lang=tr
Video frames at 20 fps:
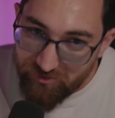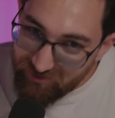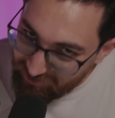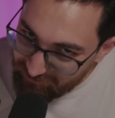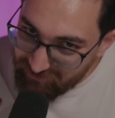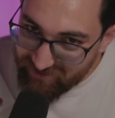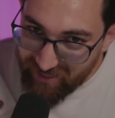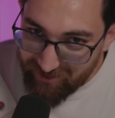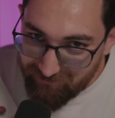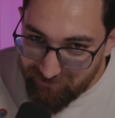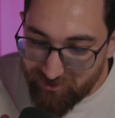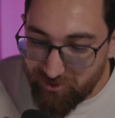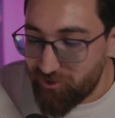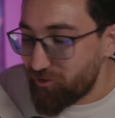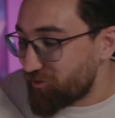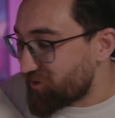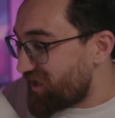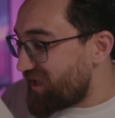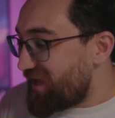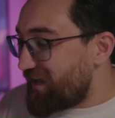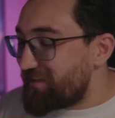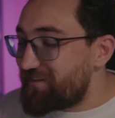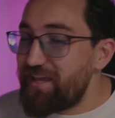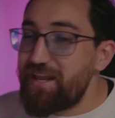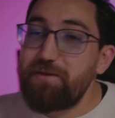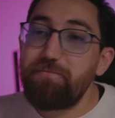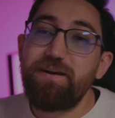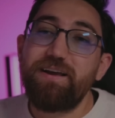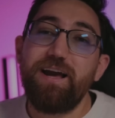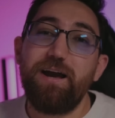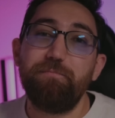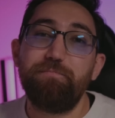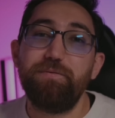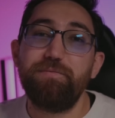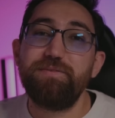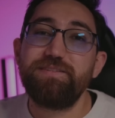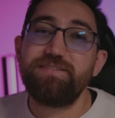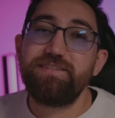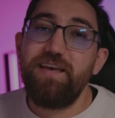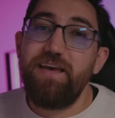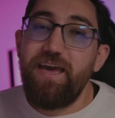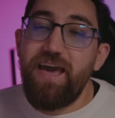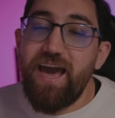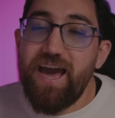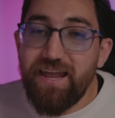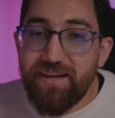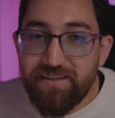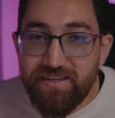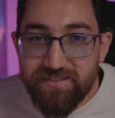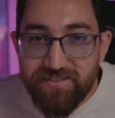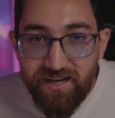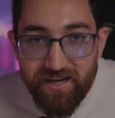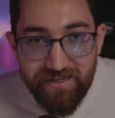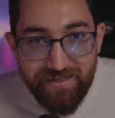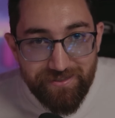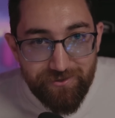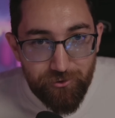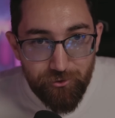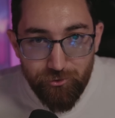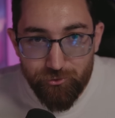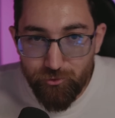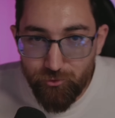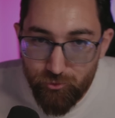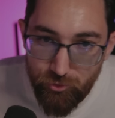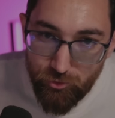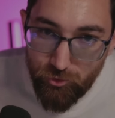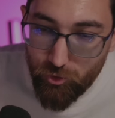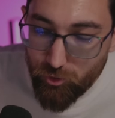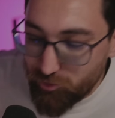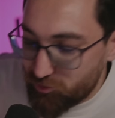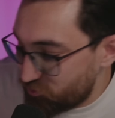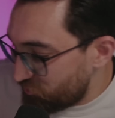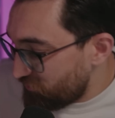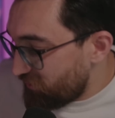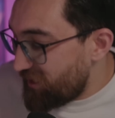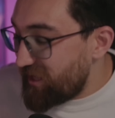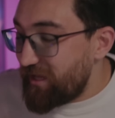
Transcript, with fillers: Yapacak bir şey yok. Deneme kampımız herkese hayırlı uğurlu olsun.